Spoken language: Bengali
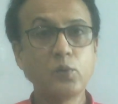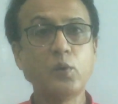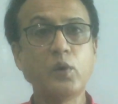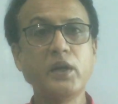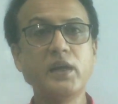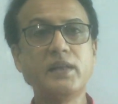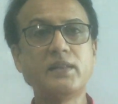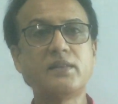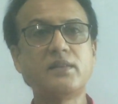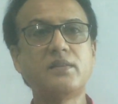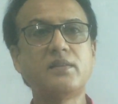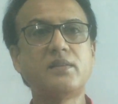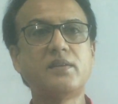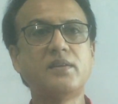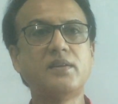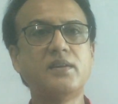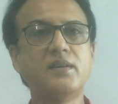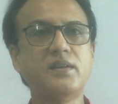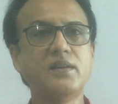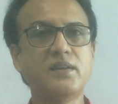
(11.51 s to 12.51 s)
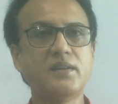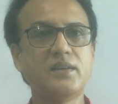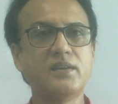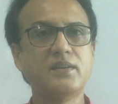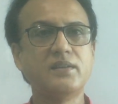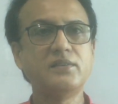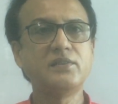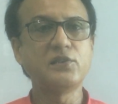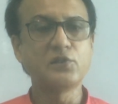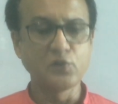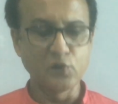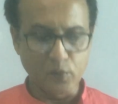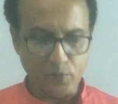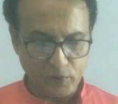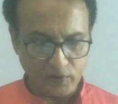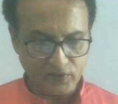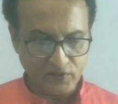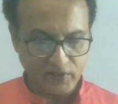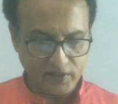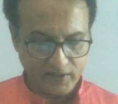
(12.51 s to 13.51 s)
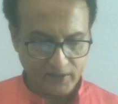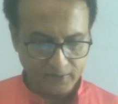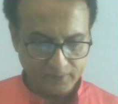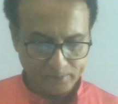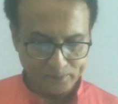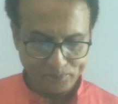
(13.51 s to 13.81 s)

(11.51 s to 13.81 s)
গণিত দ্বিতীয় পত্রের